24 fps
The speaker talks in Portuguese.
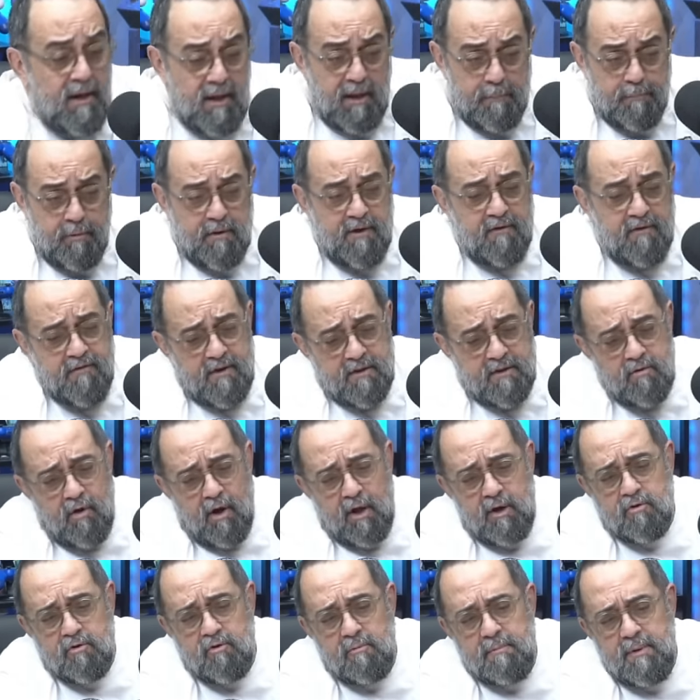Ele ia pro é,
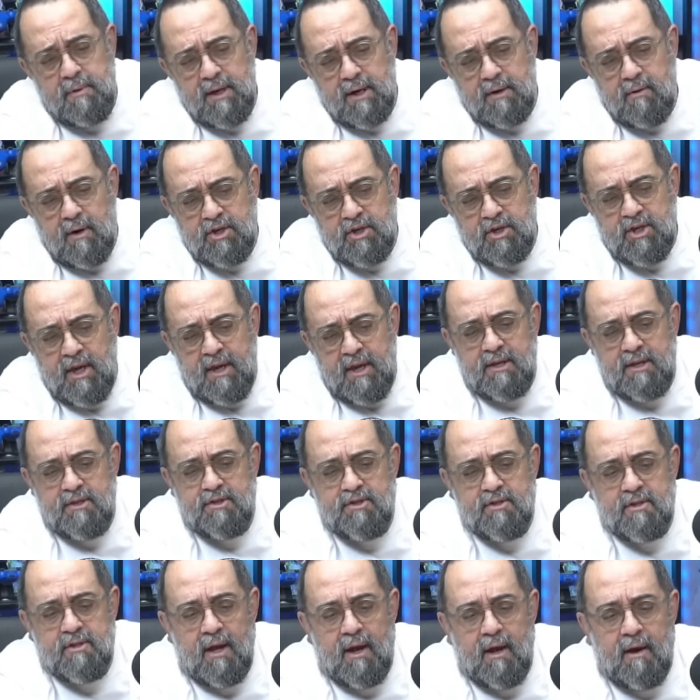refeitório, é, comia com a
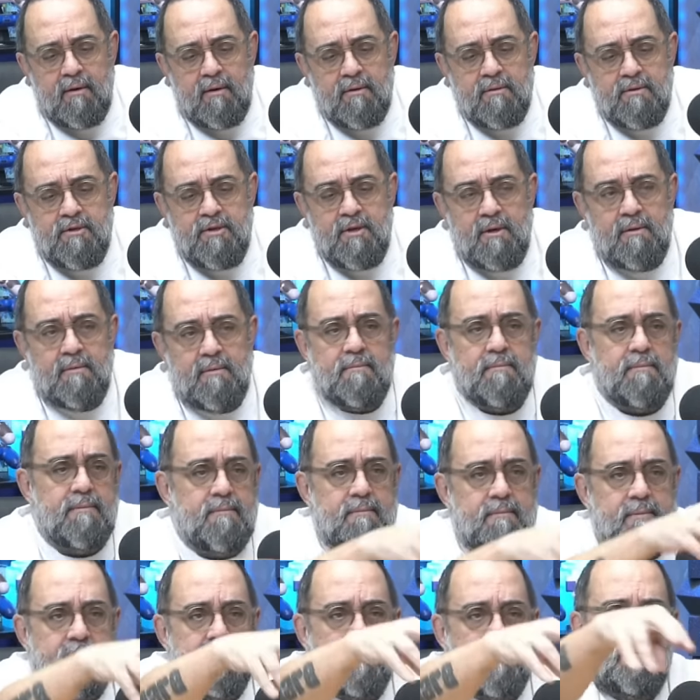gente e tal, tinha
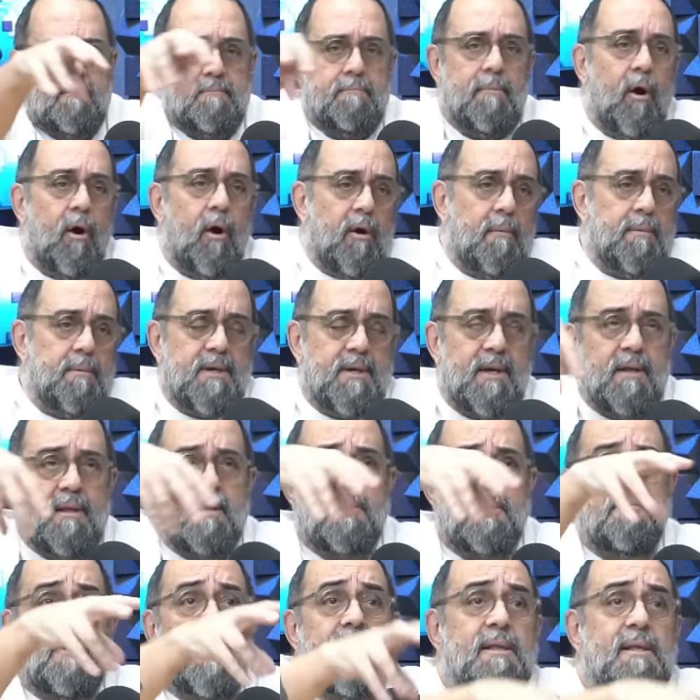bobs,
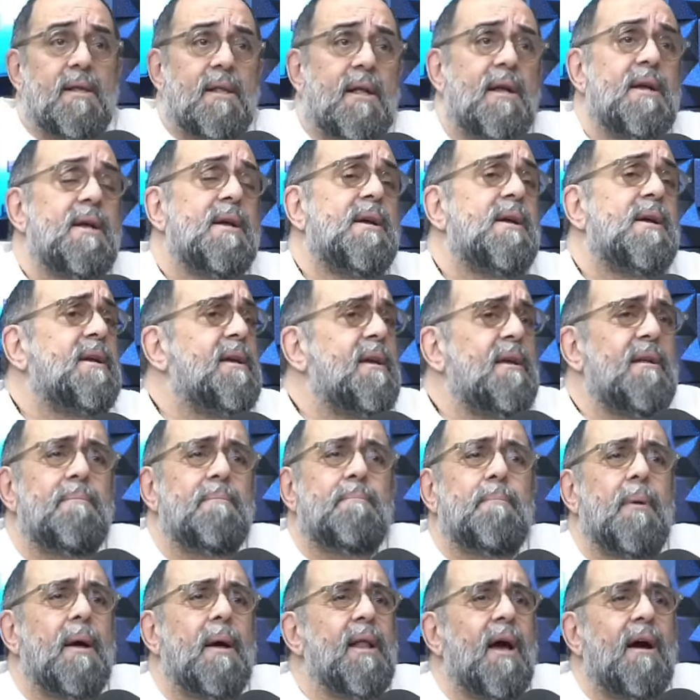aquelas merdas é. lá.
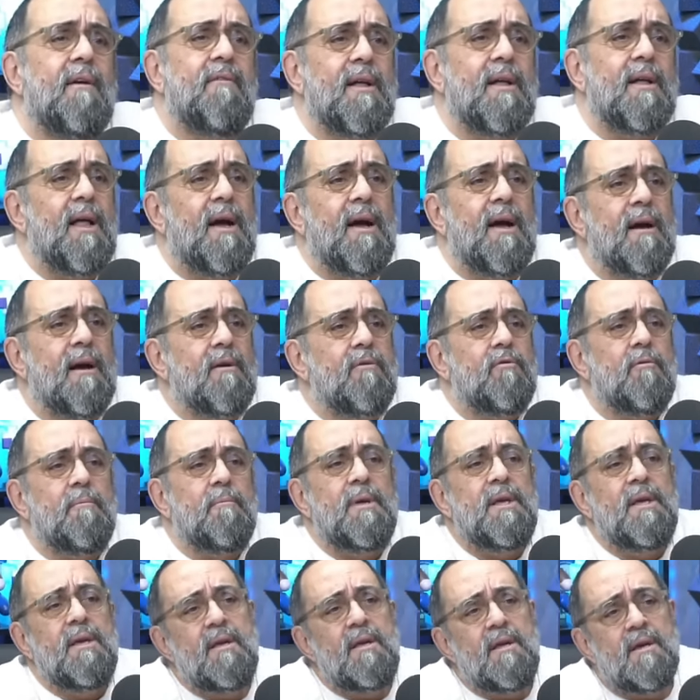Ele parava lá,
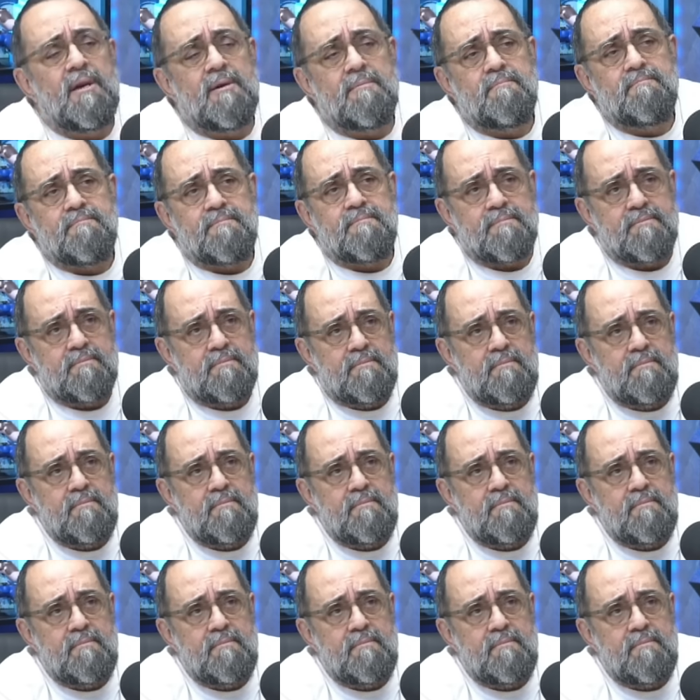comia.